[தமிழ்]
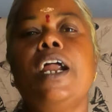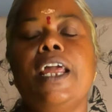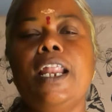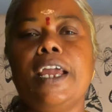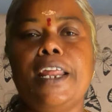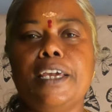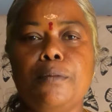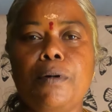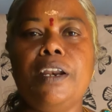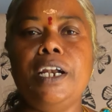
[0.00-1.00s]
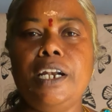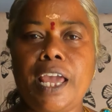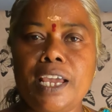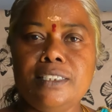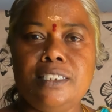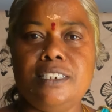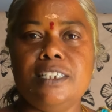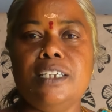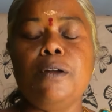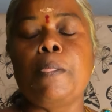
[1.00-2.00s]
கடையில் கிடைக்கிற மாதிரி டேஸ்ட்டு